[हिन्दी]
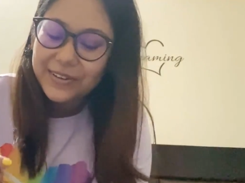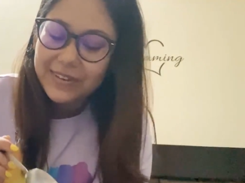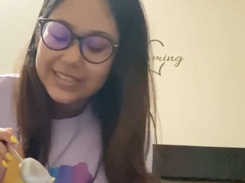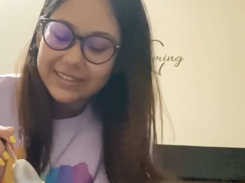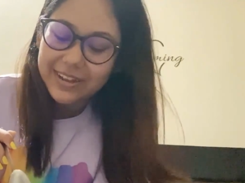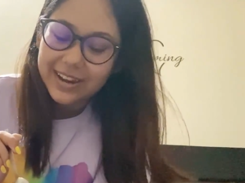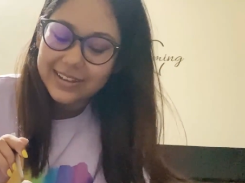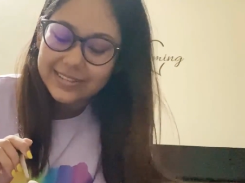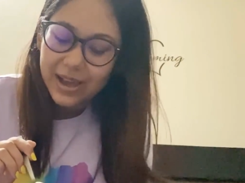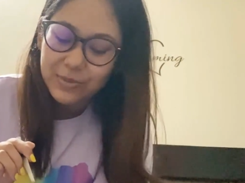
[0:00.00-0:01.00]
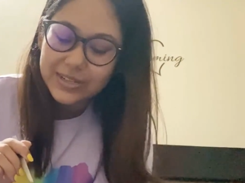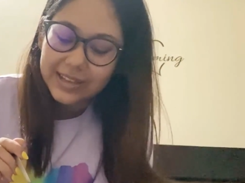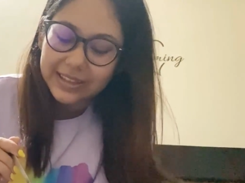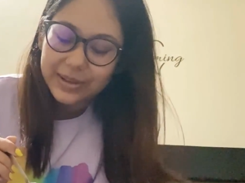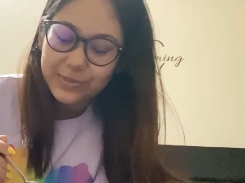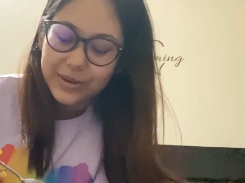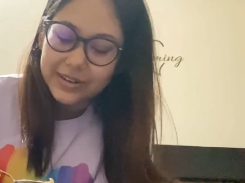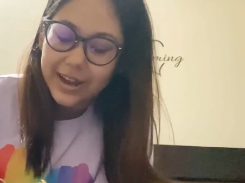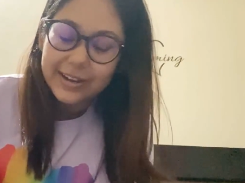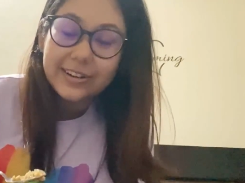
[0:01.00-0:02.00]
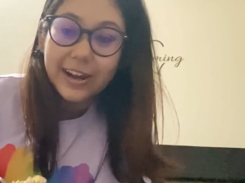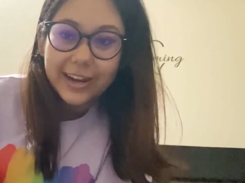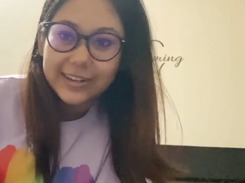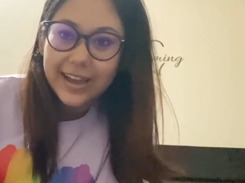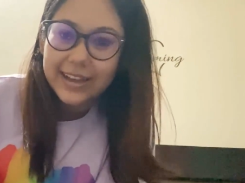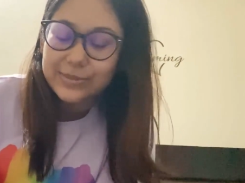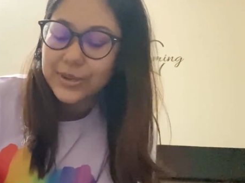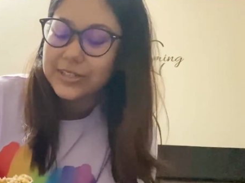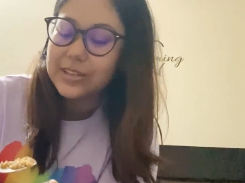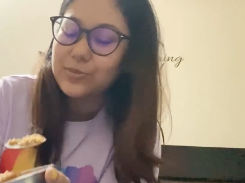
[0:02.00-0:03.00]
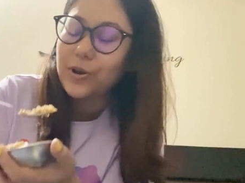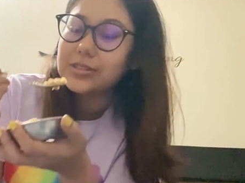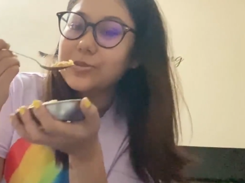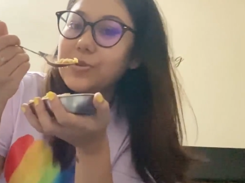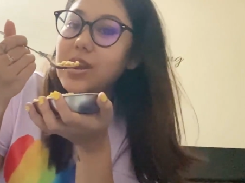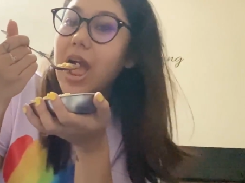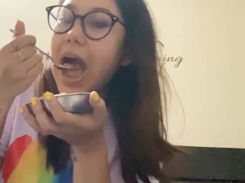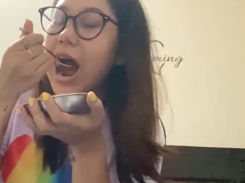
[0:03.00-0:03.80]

वैसे वाला हिसाब हो जाता है बट आई ट्राइड एज मच एज पॉसिबल